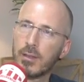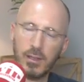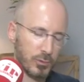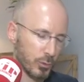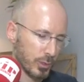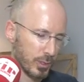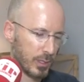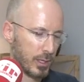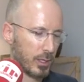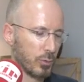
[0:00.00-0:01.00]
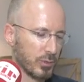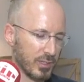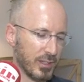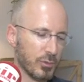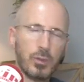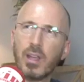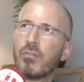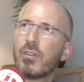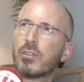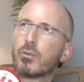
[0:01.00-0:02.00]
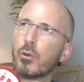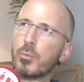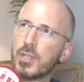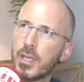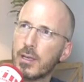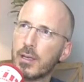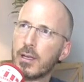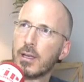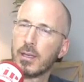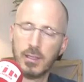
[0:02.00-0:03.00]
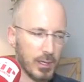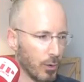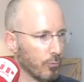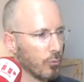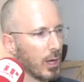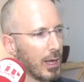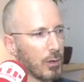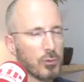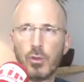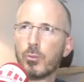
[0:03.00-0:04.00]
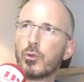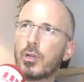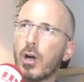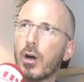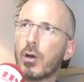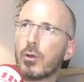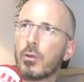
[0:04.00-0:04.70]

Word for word: des zones donc c'est des zones réflexes sur le pied qui renvoient à l'ensemble du corps.